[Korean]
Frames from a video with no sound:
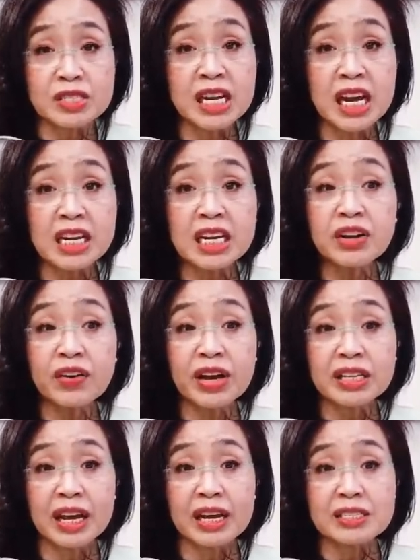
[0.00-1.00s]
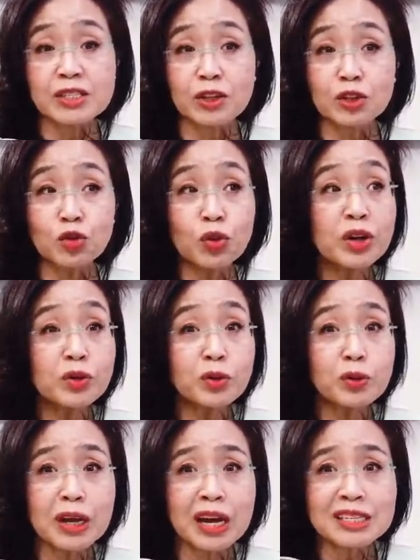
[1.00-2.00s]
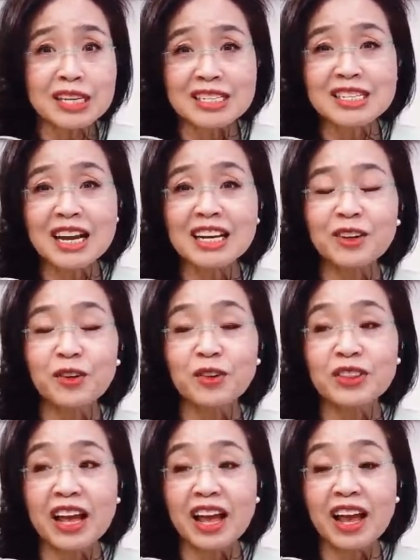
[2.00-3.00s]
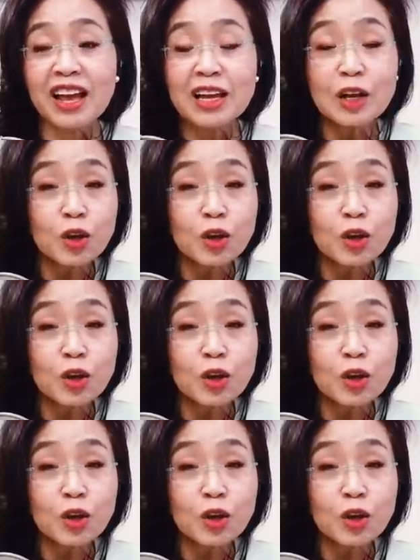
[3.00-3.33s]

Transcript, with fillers: 세계 리더에 대해서는 트위터도 다 장사하는 건데